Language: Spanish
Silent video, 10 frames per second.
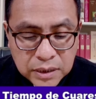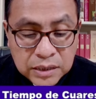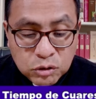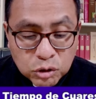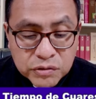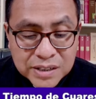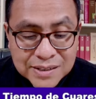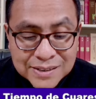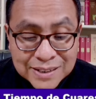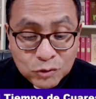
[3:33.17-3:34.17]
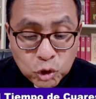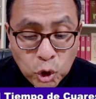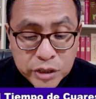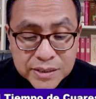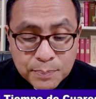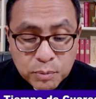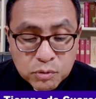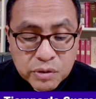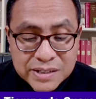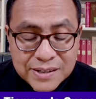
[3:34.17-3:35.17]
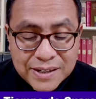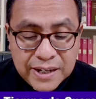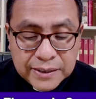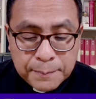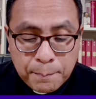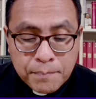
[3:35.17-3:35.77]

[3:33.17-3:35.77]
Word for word: Entonces se sentó y se puso a enseñar.